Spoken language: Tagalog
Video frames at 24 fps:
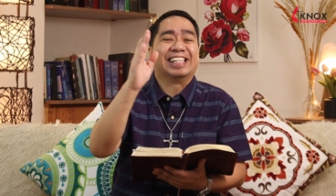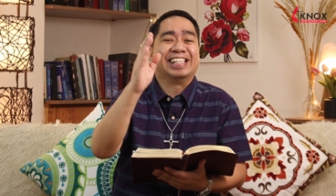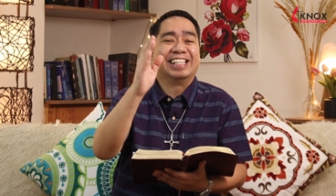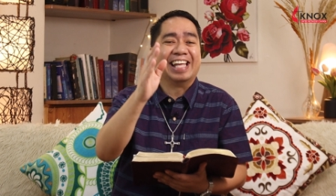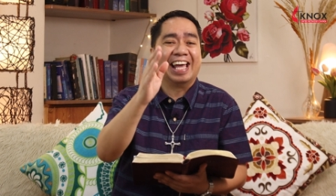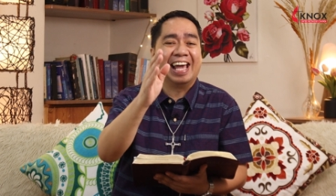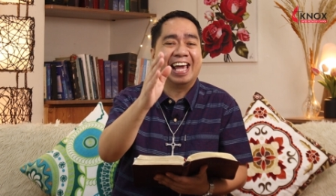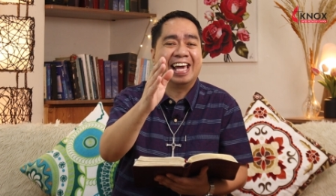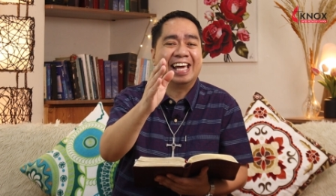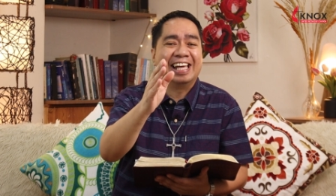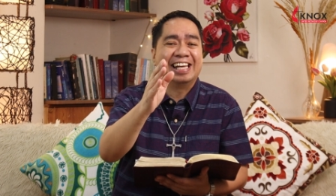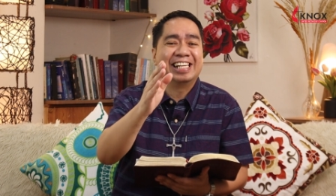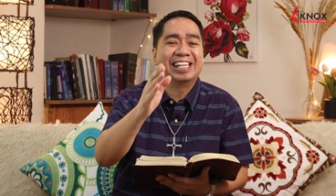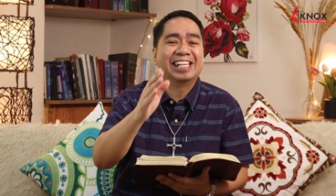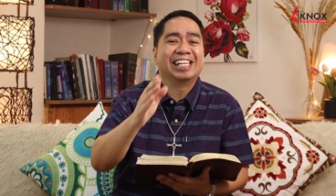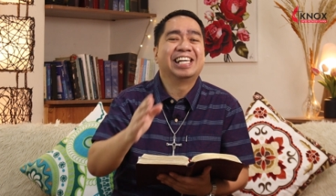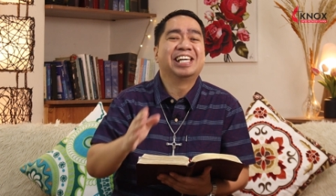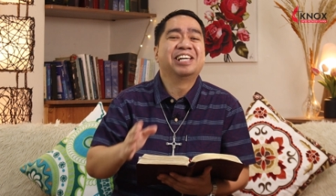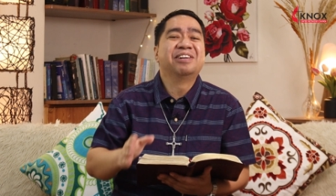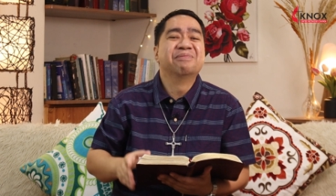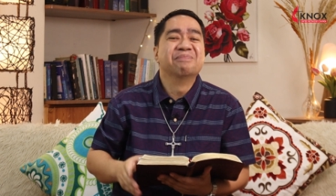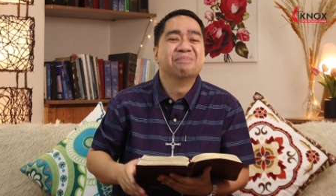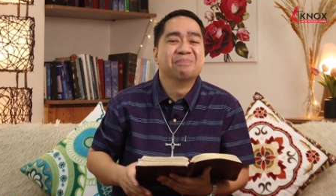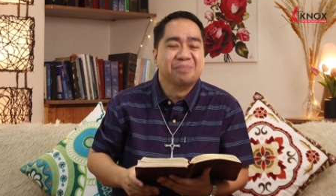
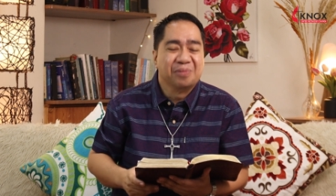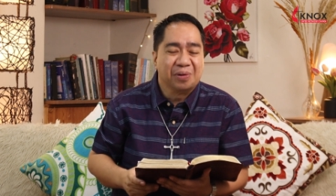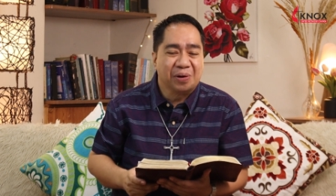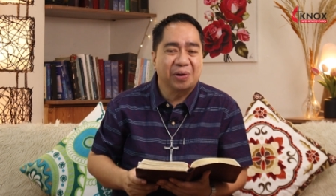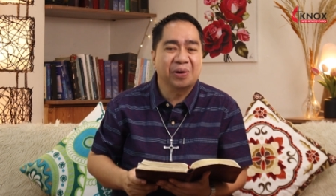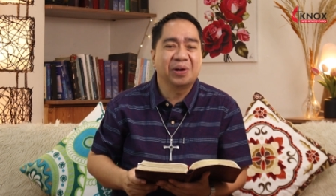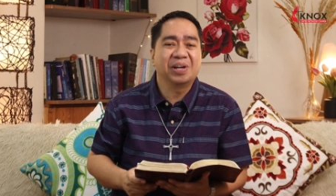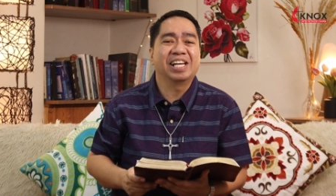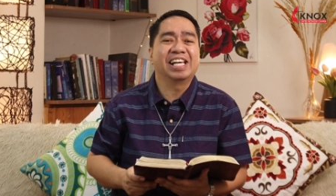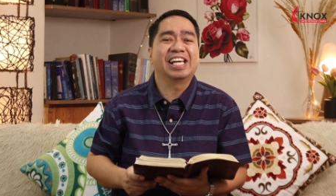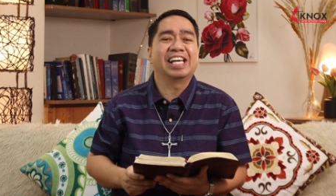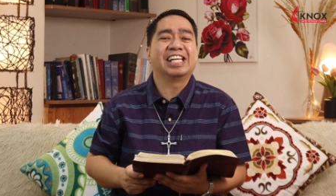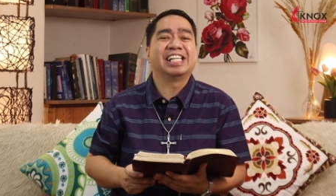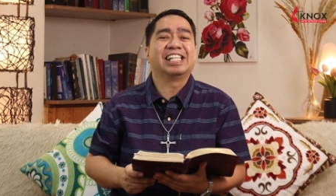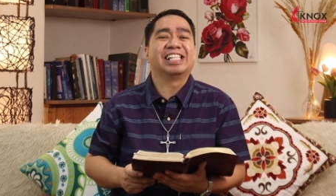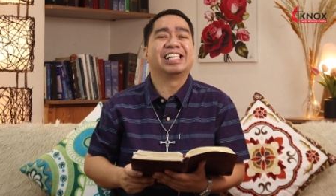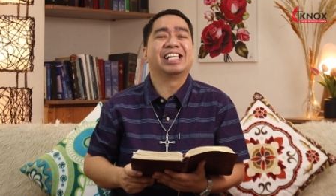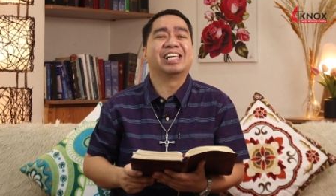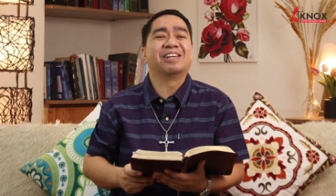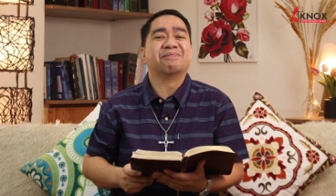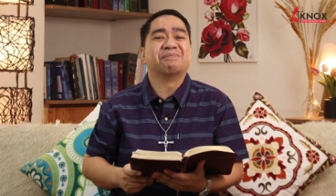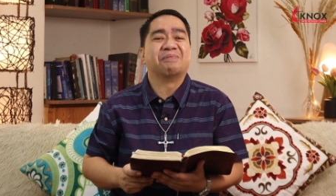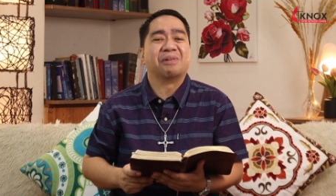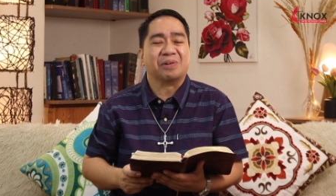daily
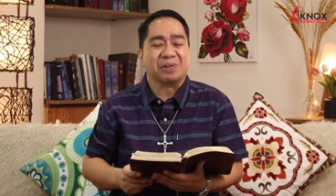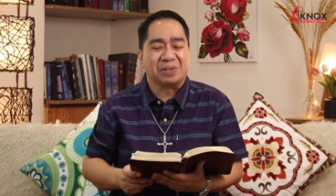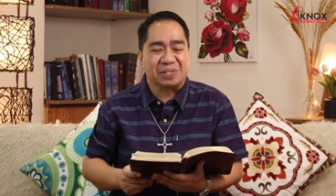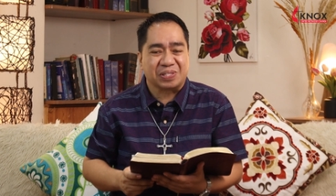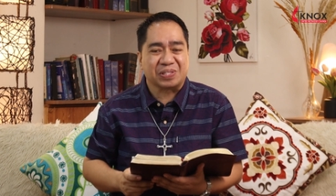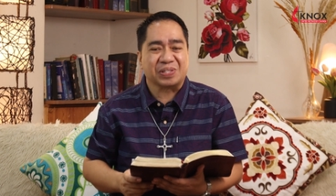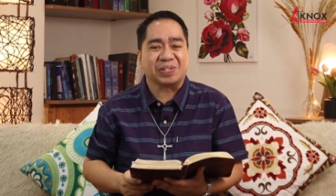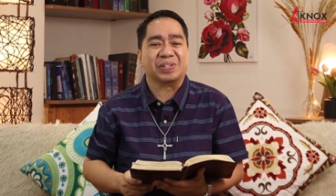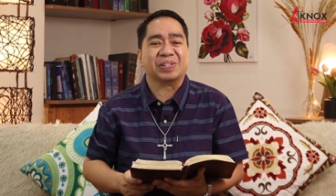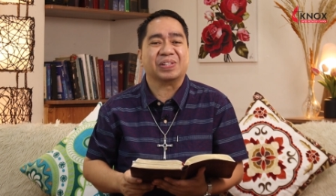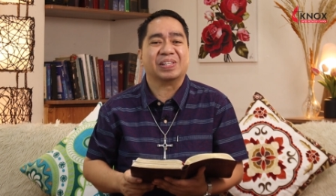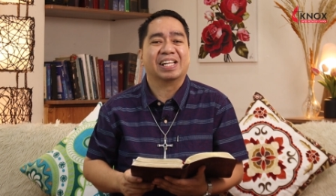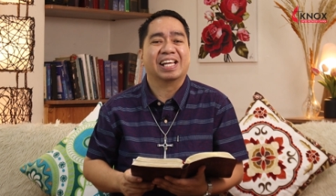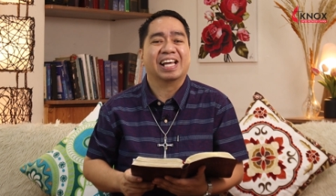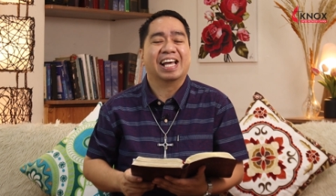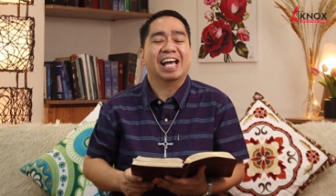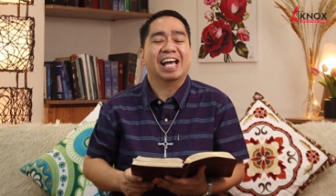morning devotion.